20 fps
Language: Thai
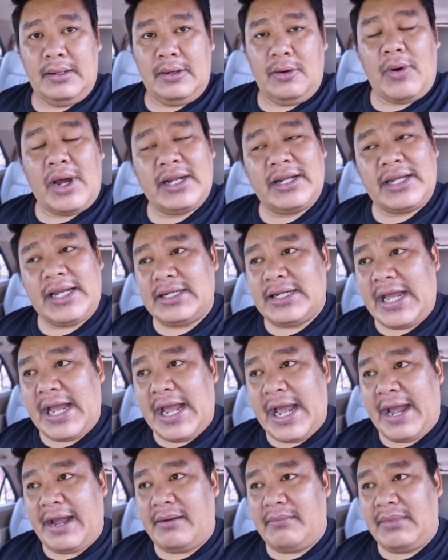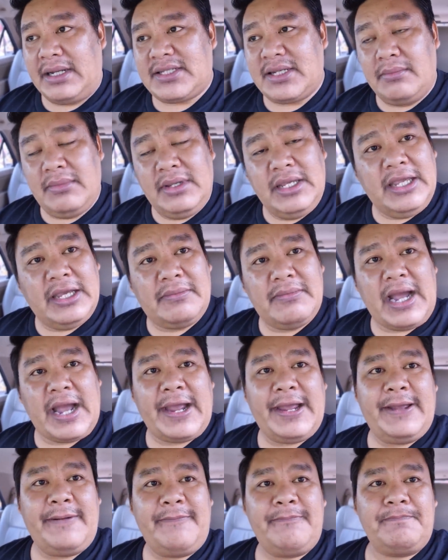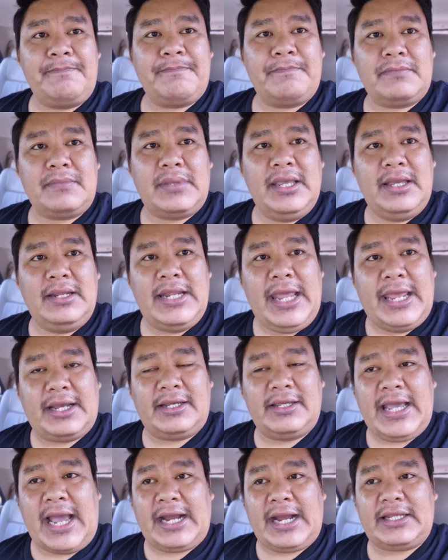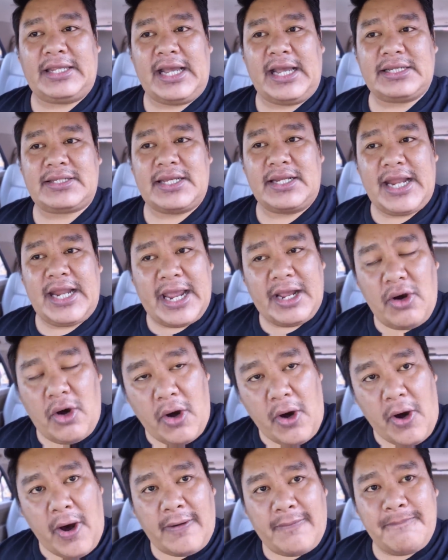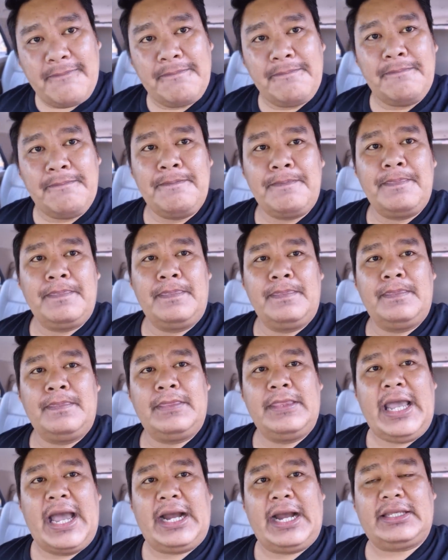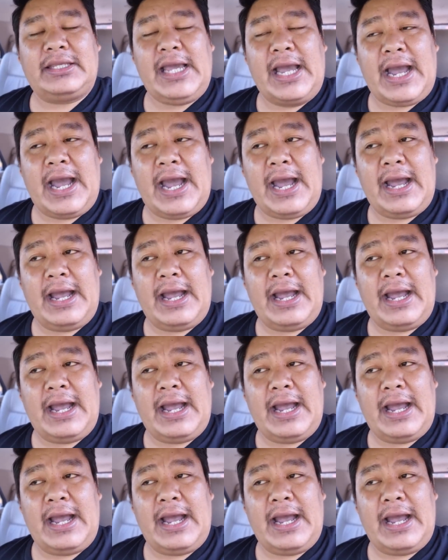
วันข้างหน้ามันจะมีอีกไหมที่เด็กอยากจะแสดงออก อยากจะ